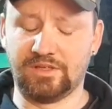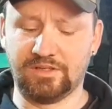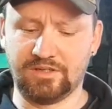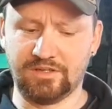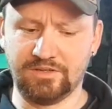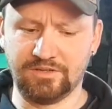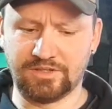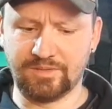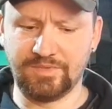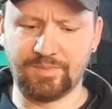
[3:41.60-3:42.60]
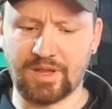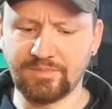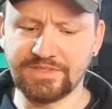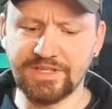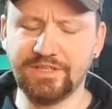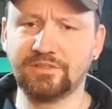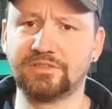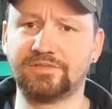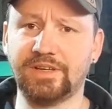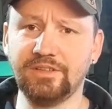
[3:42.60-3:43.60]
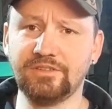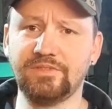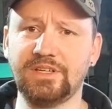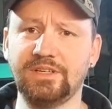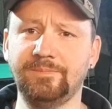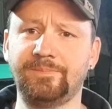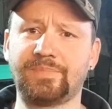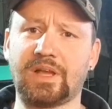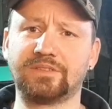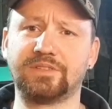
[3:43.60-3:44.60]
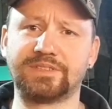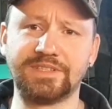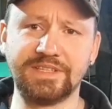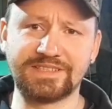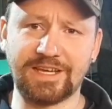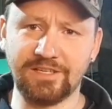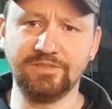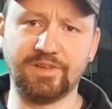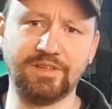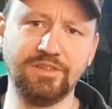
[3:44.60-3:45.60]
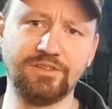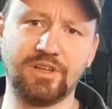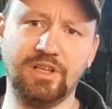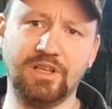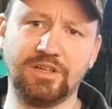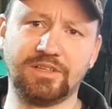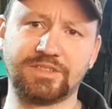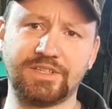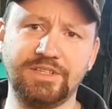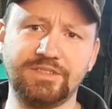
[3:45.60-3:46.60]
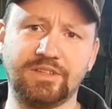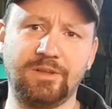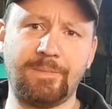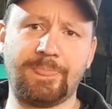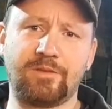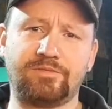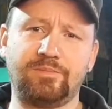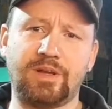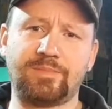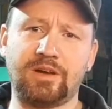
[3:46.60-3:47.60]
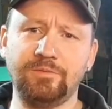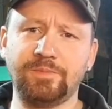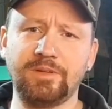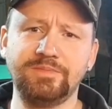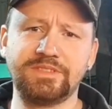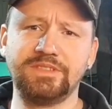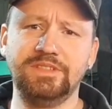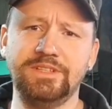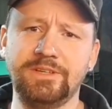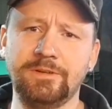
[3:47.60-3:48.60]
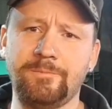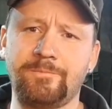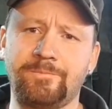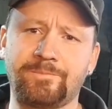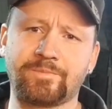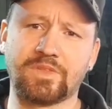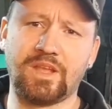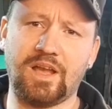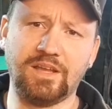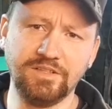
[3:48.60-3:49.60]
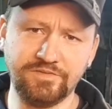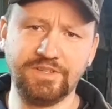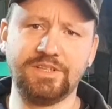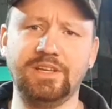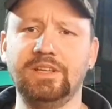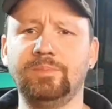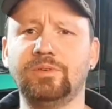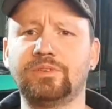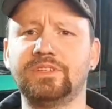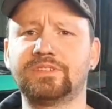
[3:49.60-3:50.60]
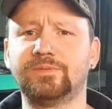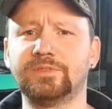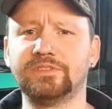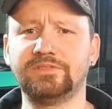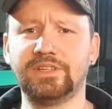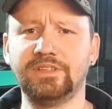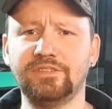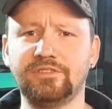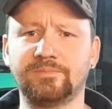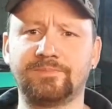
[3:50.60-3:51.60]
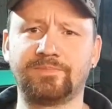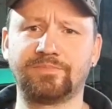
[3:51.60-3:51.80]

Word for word: Äh, nachdem die Bremsleitungen fertig waren, also sind jetzt alle fertig, das heißt, von meinem Hauptbremszylinder an der Verteilerblock, die zwei sind fertig.